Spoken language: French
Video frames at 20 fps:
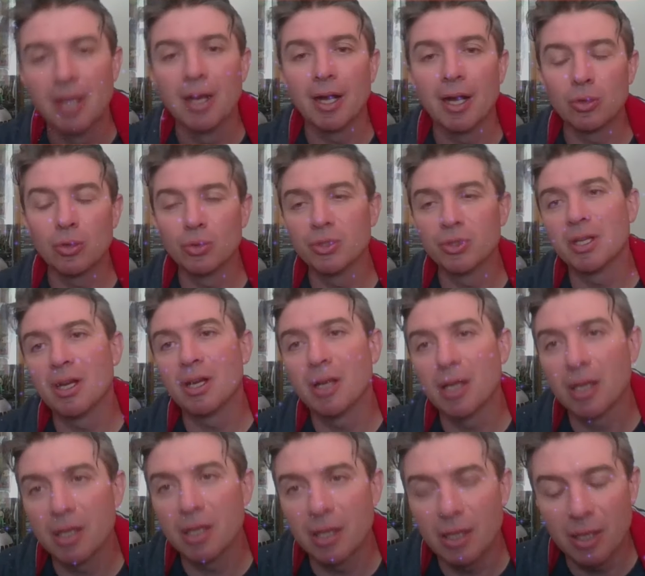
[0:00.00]
à côté de
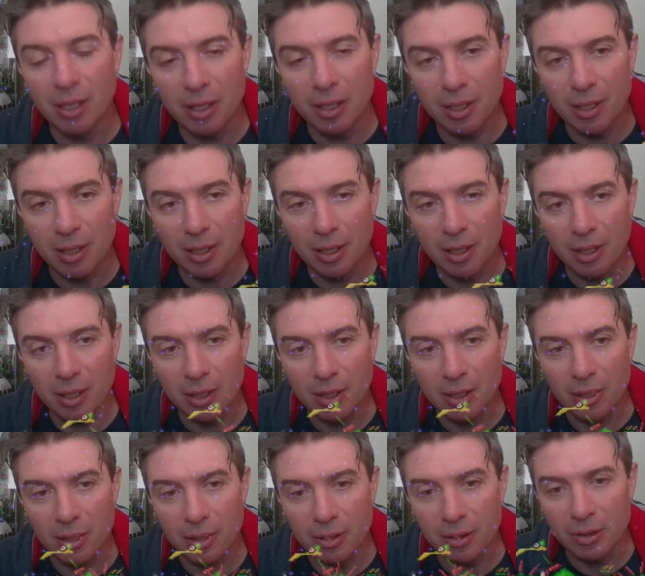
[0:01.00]

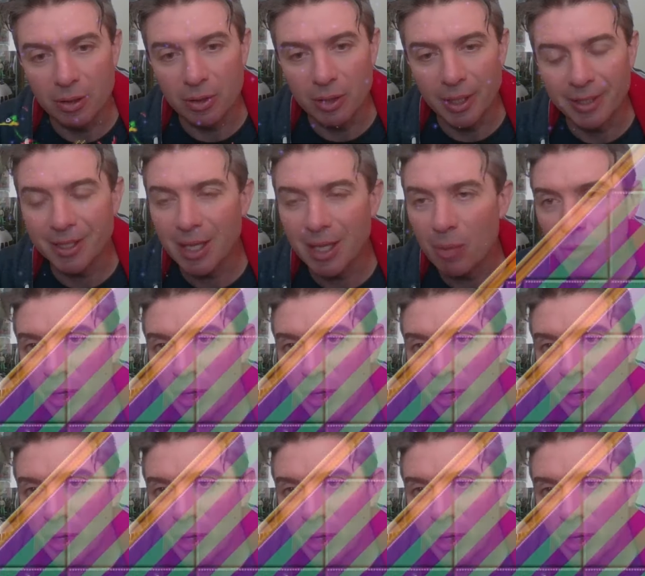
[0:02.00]
la, la table à